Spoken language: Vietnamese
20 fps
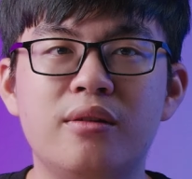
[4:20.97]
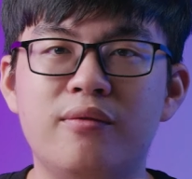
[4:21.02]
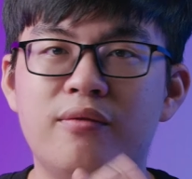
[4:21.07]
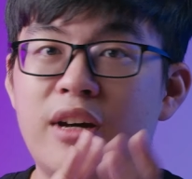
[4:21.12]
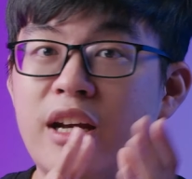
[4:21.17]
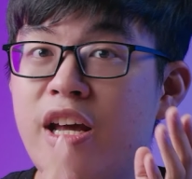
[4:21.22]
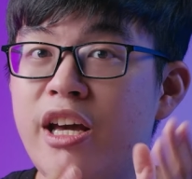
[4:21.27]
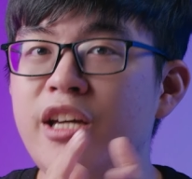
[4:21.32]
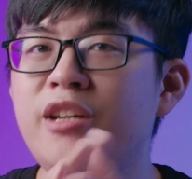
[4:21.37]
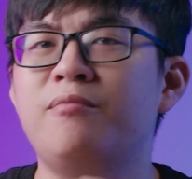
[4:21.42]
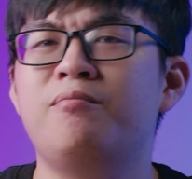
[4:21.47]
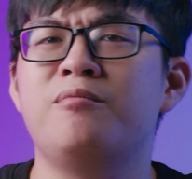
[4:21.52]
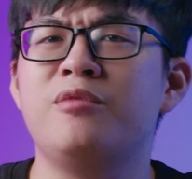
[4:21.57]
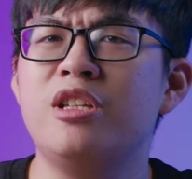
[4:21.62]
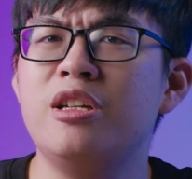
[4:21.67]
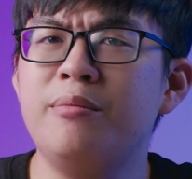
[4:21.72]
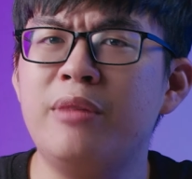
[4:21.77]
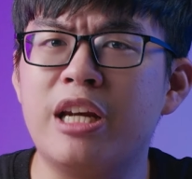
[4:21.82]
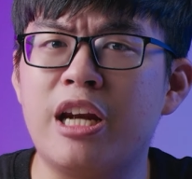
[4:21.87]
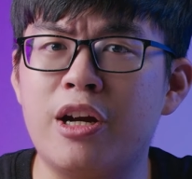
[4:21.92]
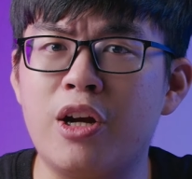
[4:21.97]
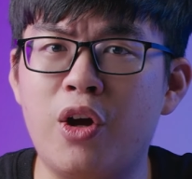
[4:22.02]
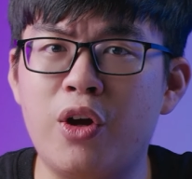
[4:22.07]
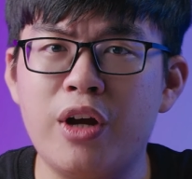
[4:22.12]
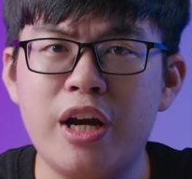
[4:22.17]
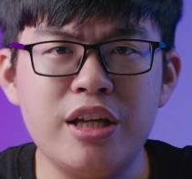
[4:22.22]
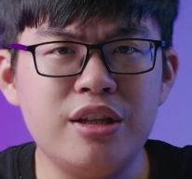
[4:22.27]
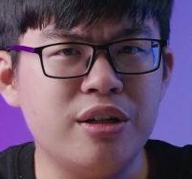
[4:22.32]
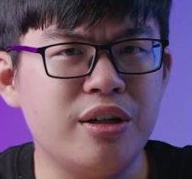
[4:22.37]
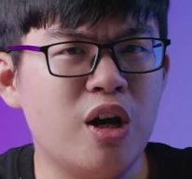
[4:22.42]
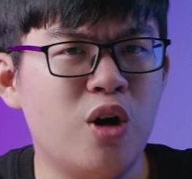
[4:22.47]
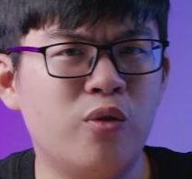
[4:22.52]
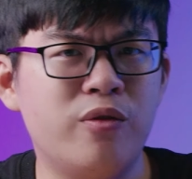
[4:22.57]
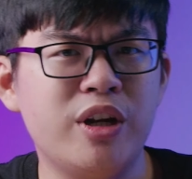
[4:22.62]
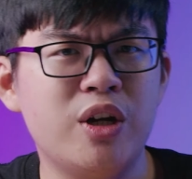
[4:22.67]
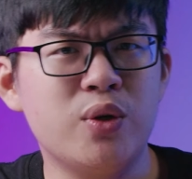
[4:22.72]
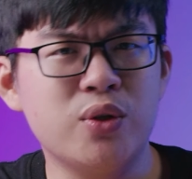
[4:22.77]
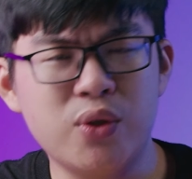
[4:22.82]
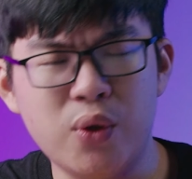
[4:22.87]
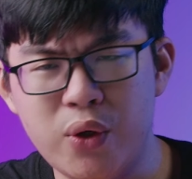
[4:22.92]
và đấy, như mình đã nói ngay từ đầu
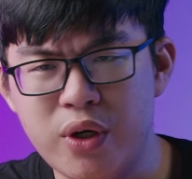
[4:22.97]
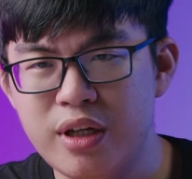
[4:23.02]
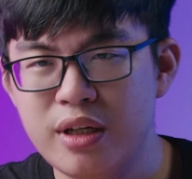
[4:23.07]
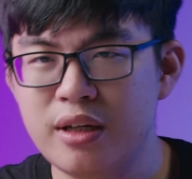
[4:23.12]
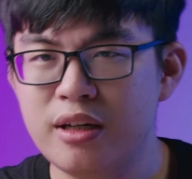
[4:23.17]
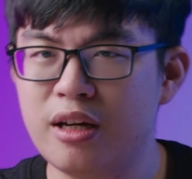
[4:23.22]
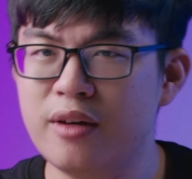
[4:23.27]
video rồi,